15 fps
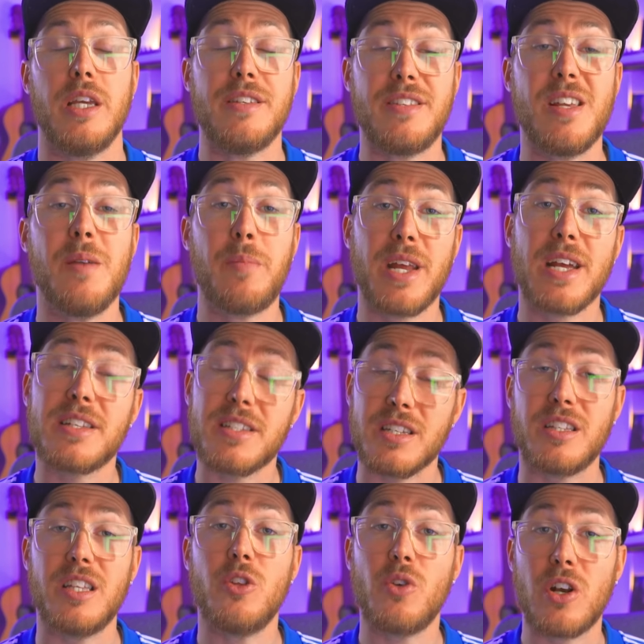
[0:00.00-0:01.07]
y siempre ha
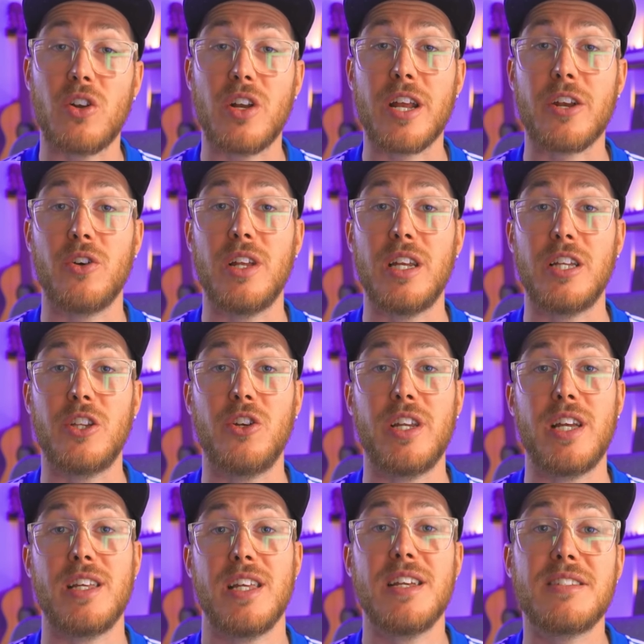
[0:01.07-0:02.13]
existido a lo largo de la
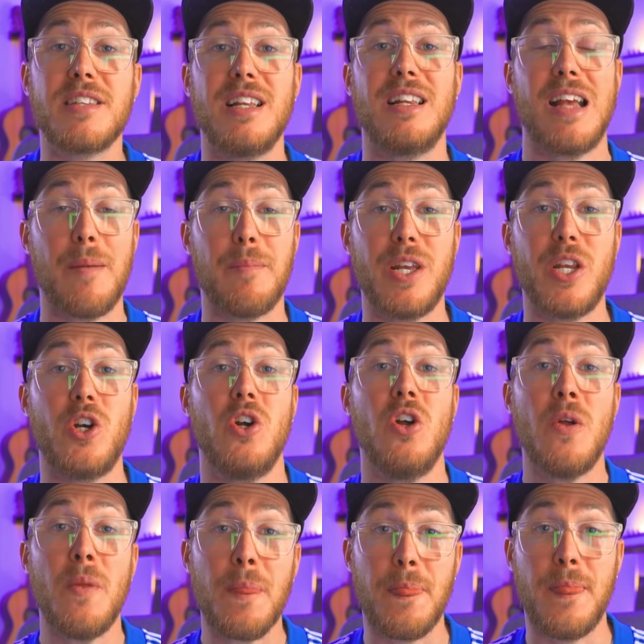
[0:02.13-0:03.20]
historia y es el camino
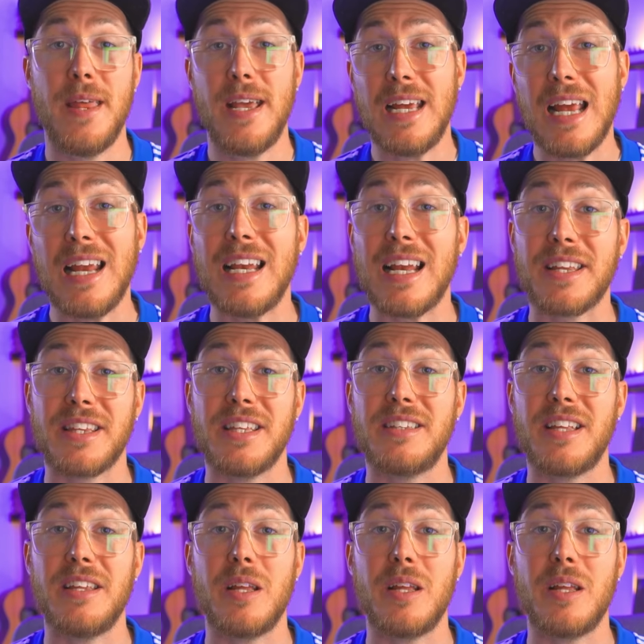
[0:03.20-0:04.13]
del artista